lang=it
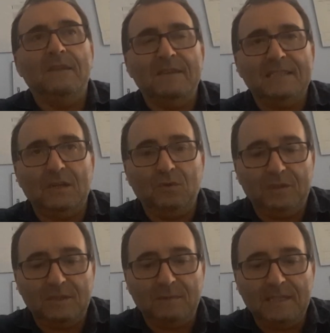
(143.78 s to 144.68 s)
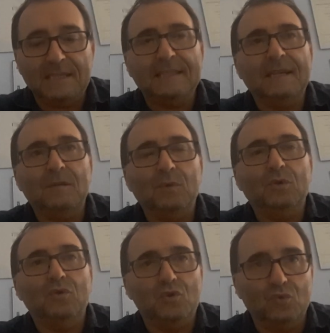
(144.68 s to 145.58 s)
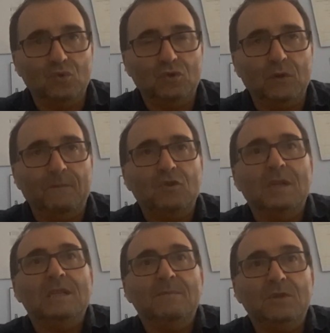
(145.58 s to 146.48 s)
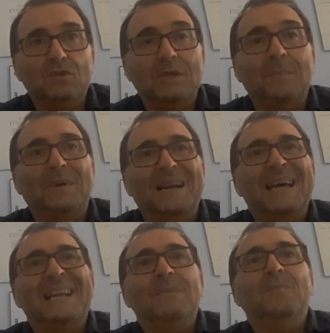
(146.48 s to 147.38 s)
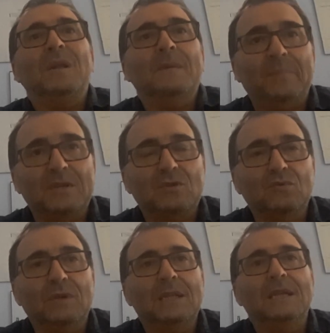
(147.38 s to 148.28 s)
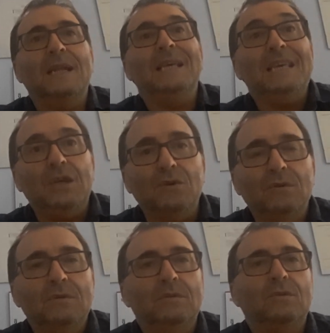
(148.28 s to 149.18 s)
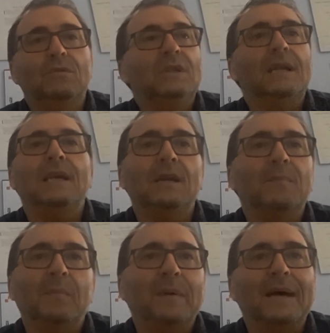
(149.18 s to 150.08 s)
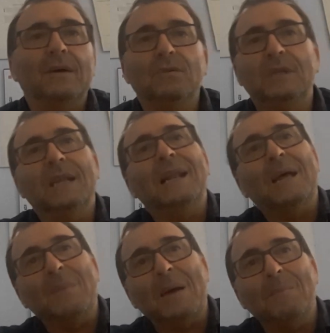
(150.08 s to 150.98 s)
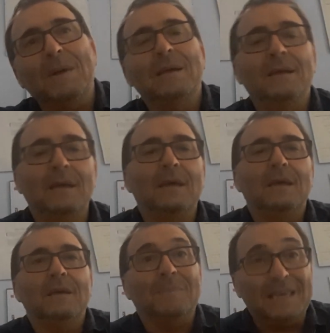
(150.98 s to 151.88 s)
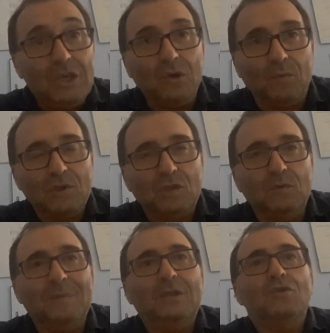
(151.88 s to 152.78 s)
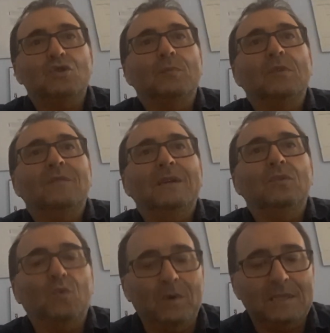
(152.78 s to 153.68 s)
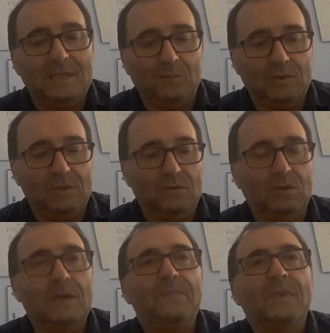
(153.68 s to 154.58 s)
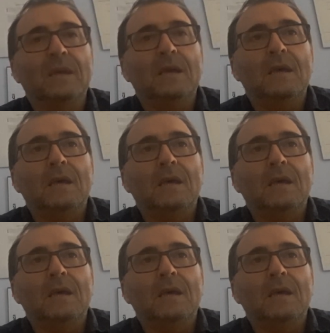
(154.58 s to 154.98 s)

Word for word: Deve essere contestualizzata nel modo giusto, cioè bisogna parlare in prima persona, dire io, non dire il papà o dire la mamma, ma io in questo momento sto provando questa emozione